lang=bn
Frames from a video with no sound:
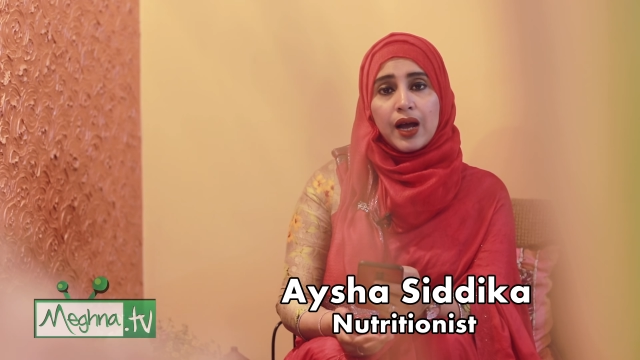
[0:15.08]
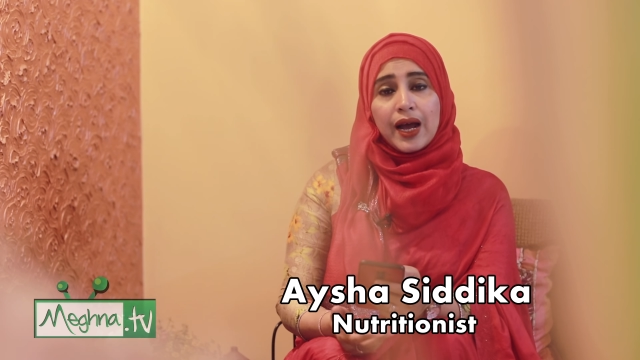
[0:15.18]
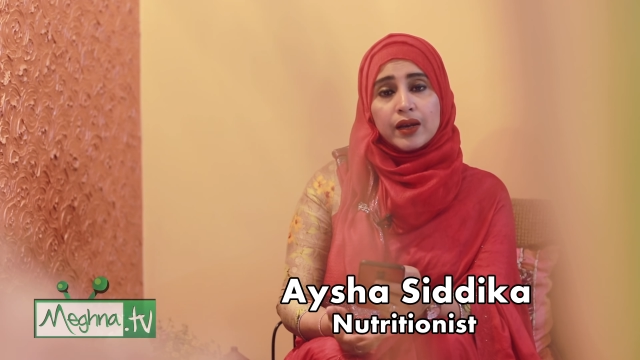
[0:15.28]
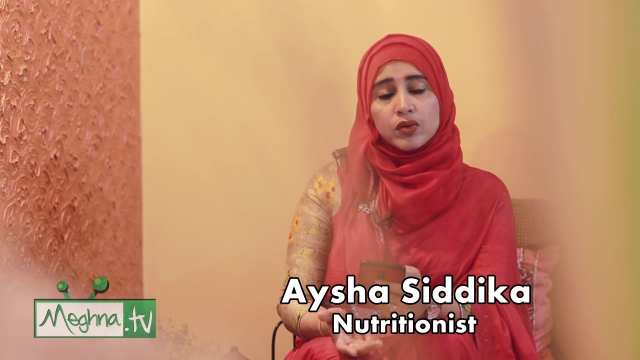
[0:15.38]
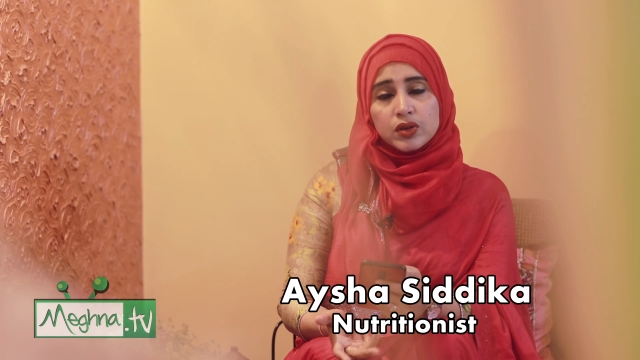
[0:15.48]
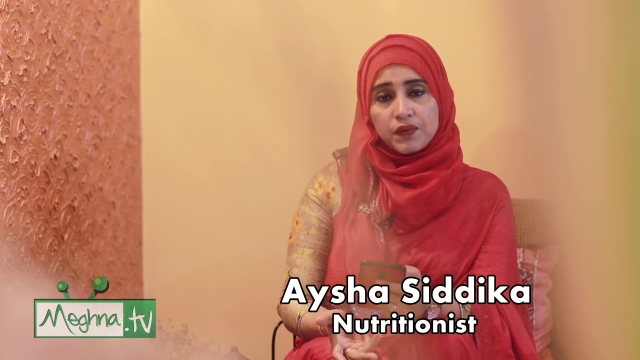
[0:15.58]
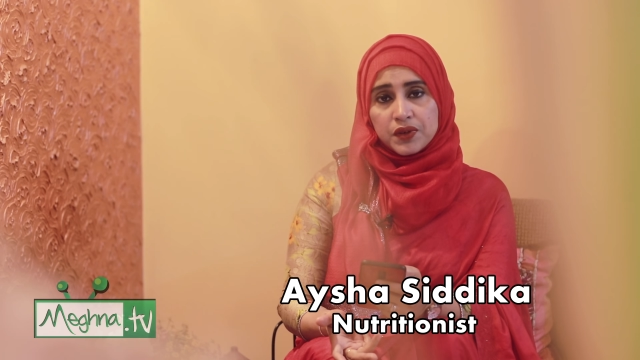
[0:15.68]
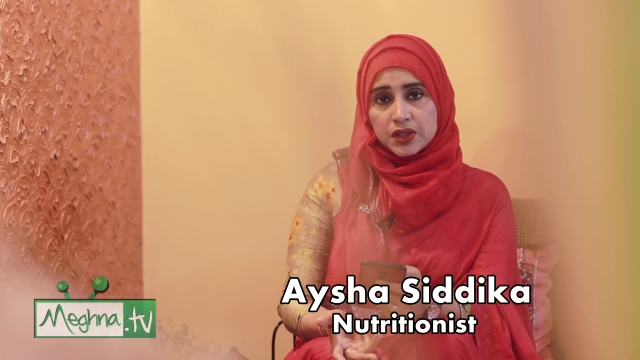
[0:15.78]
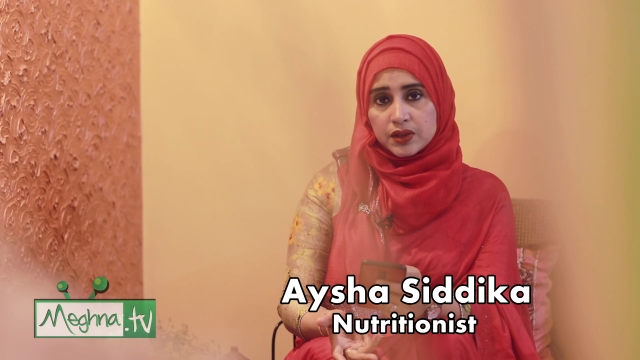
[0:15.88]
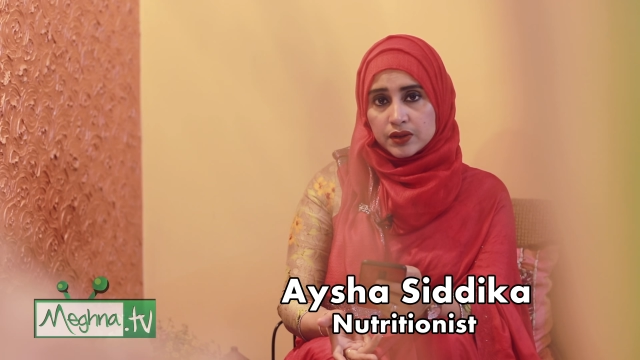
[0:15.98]
আয়রন
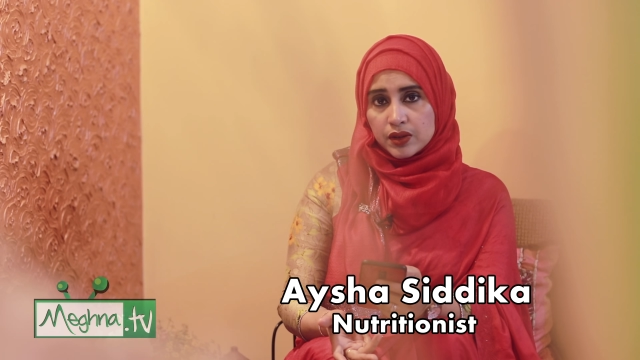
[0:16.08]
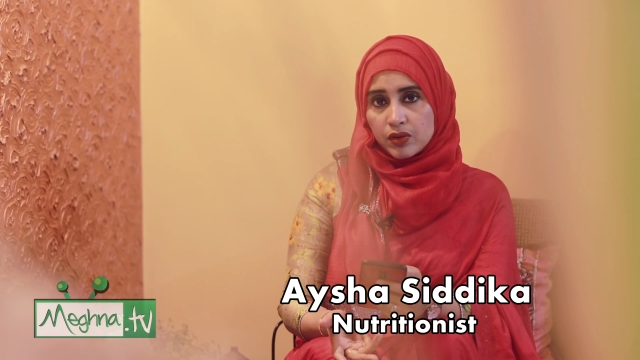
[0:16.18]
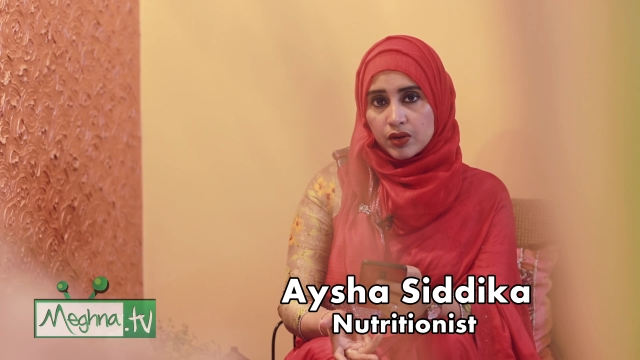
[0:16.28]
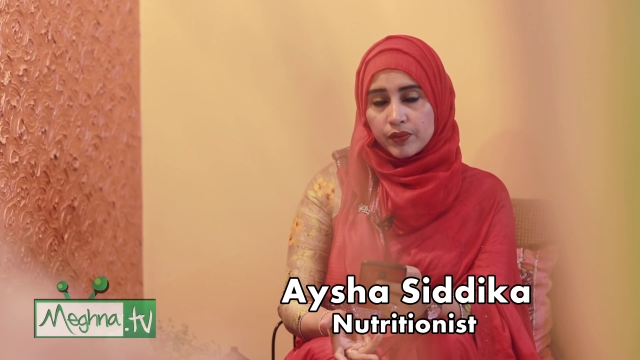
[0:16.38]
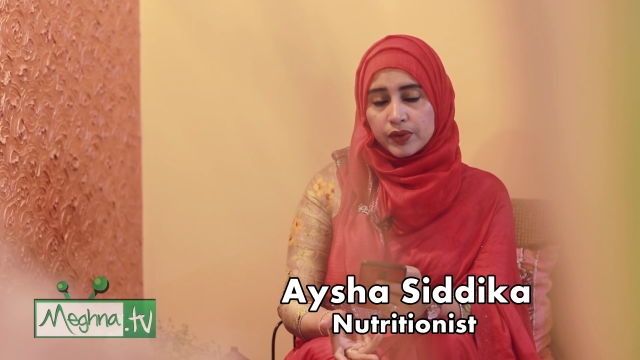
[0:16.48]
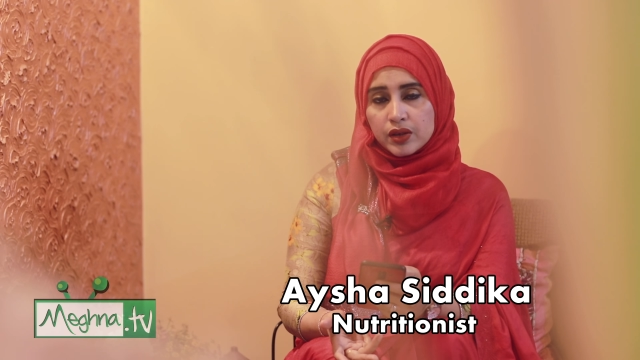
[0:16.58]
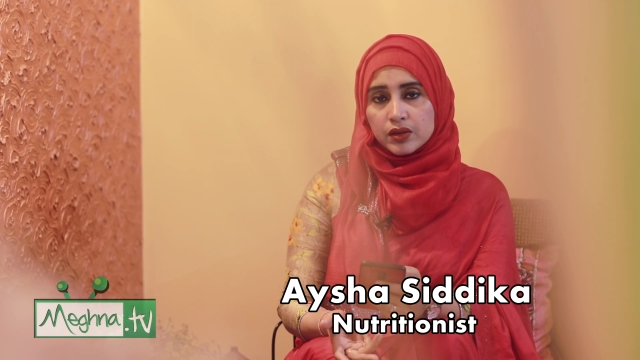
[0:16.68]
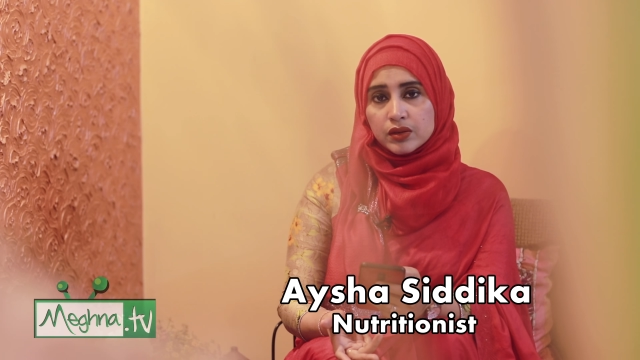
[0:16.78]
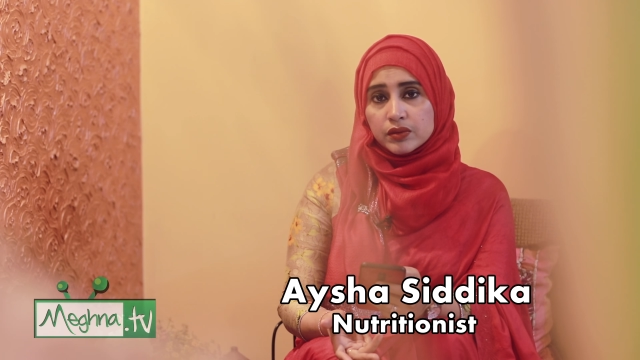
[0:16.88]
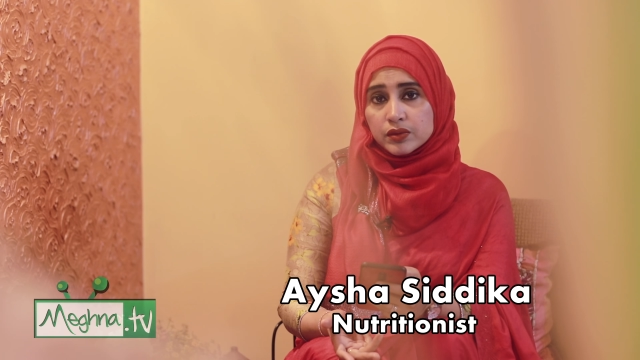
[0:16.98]
ডেফিসিয়েন্সি হলে আপনার
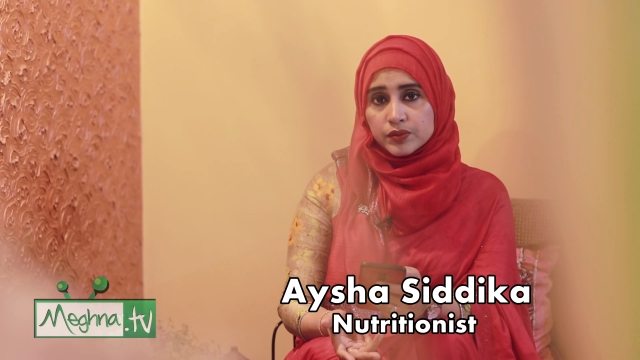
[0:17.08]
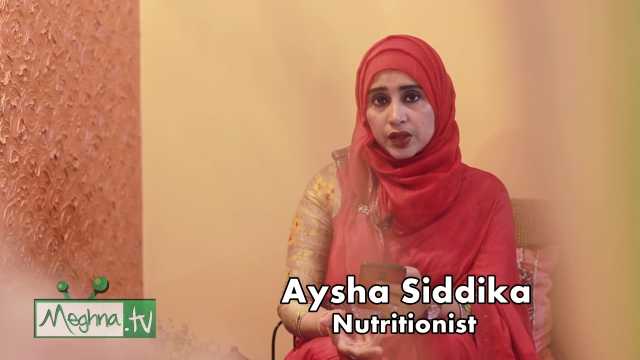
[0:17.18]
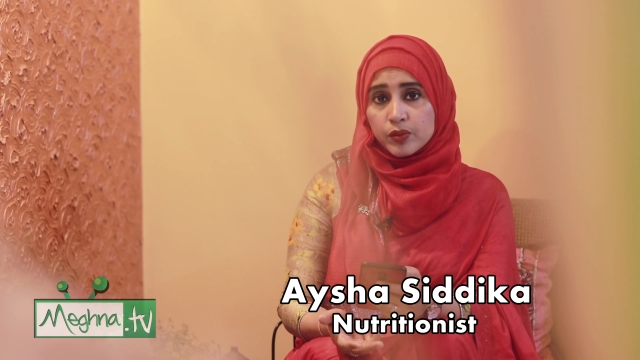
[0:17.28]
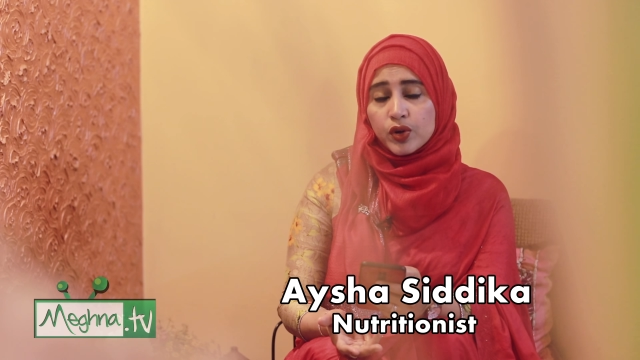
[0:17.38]
মানে